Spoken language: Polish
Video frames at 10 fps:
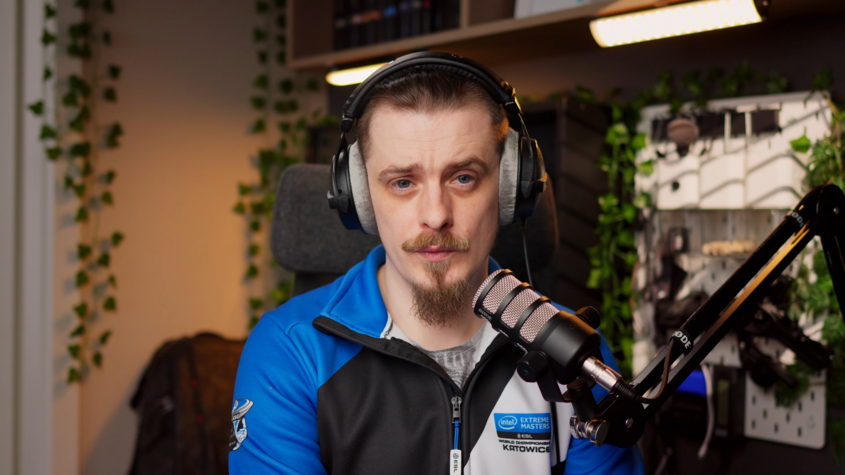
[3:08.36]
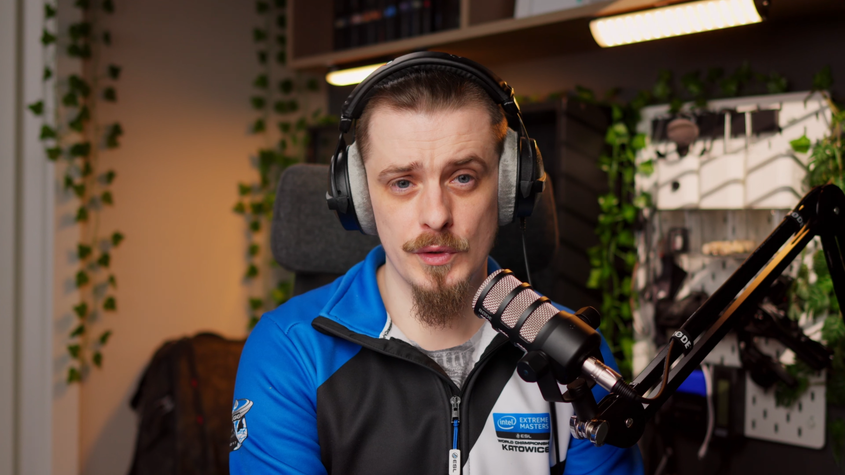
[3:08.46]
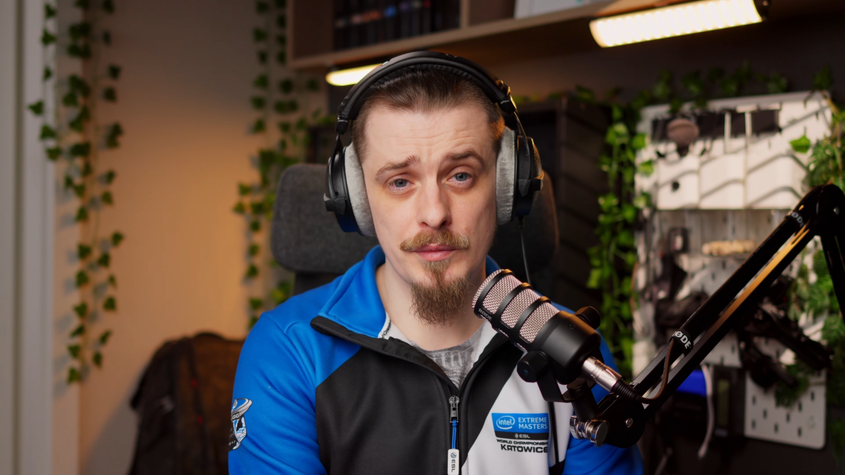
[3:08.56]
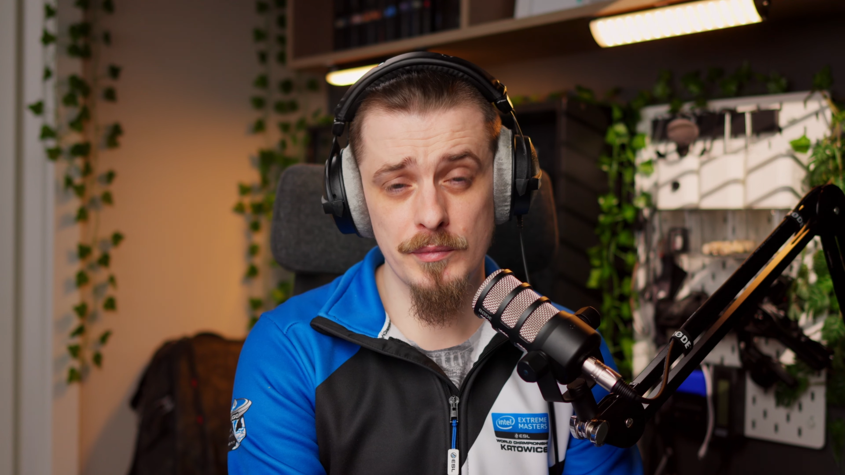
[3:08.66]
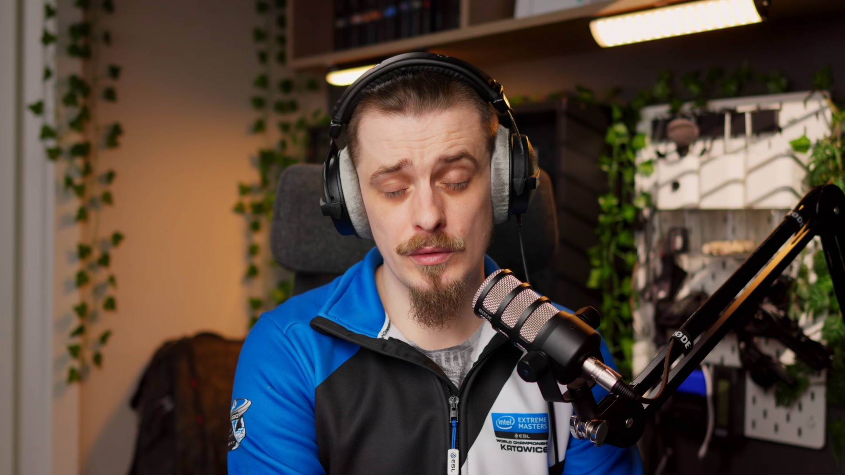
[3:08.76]

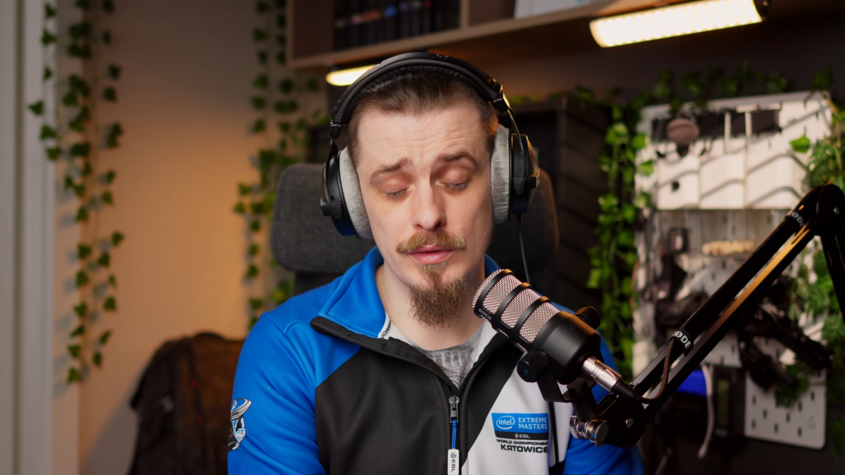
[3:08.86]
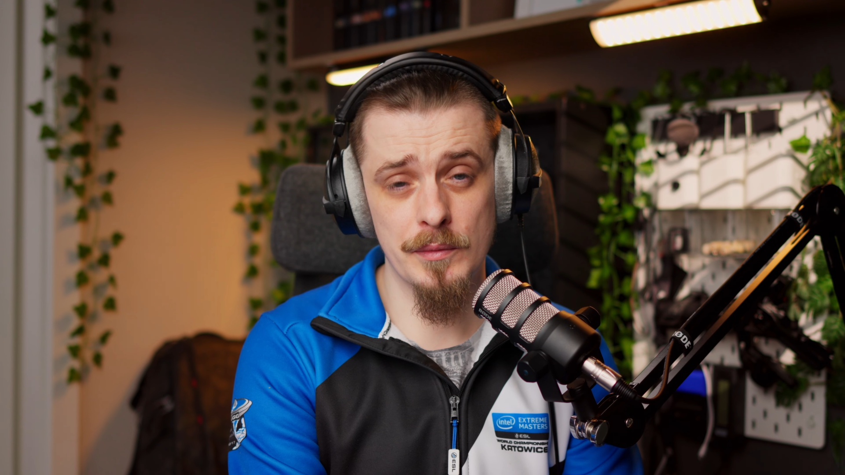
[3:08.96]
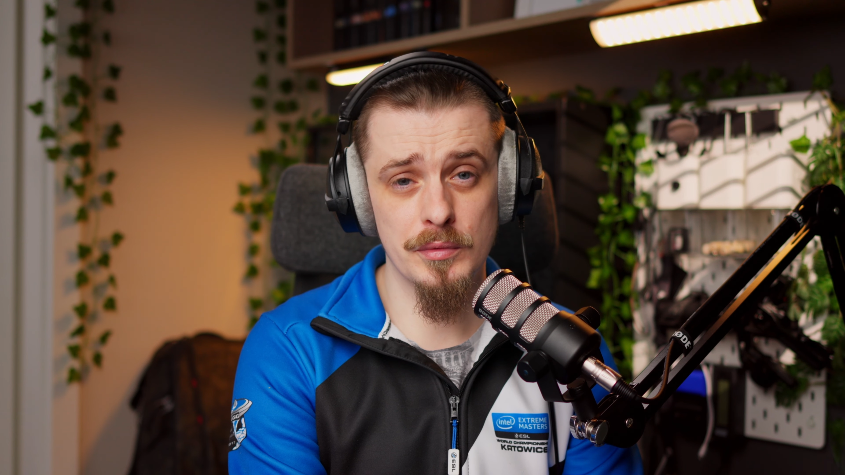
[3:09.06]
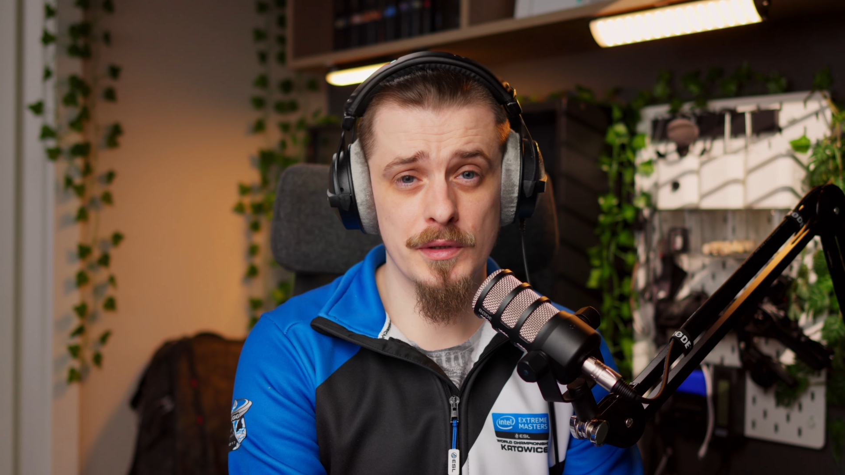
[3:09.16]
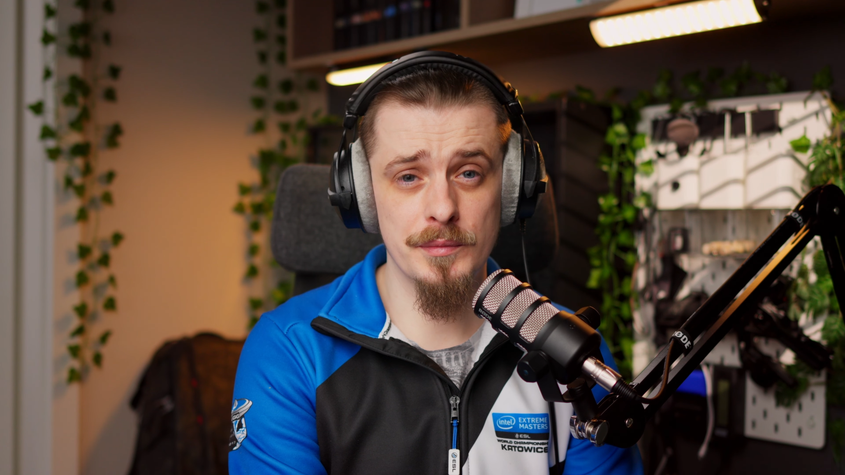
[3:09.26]
Drugim
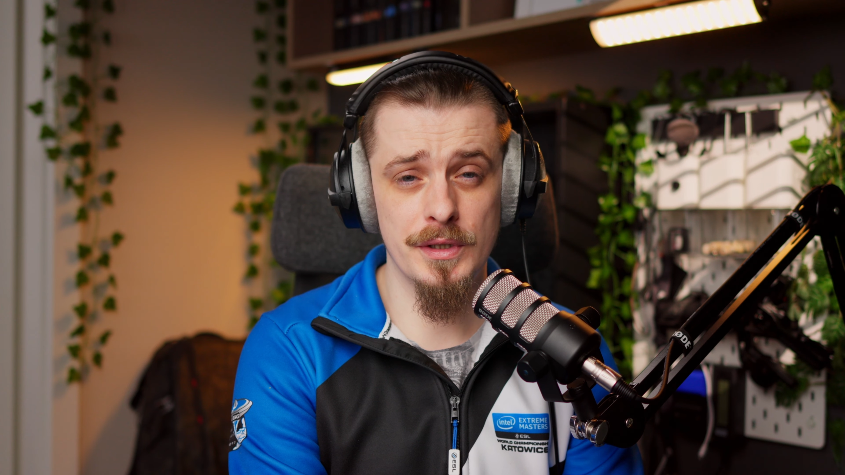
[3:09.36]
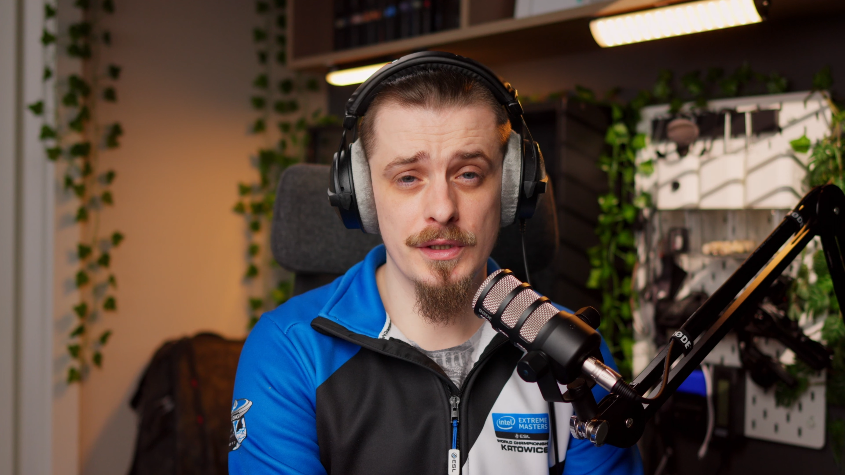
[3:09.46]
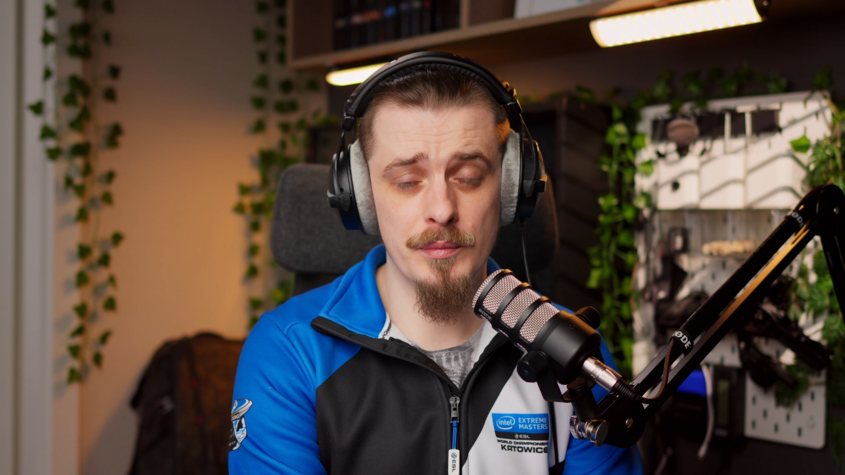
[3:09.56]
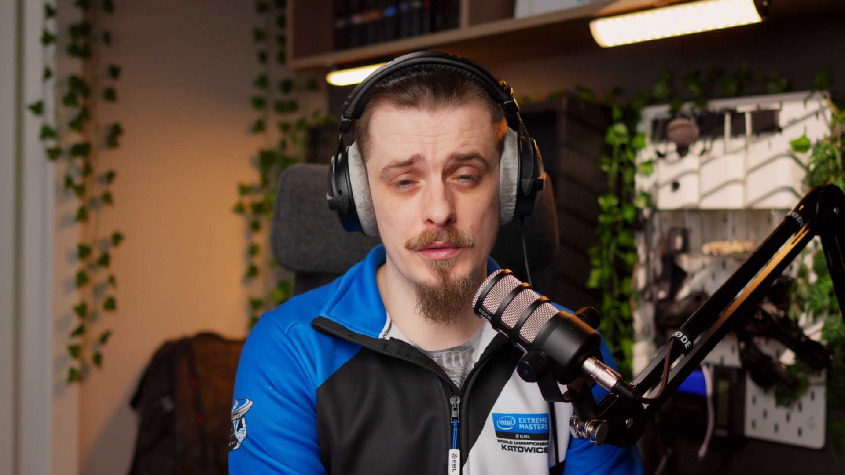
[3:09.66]
minusem, który mi się nie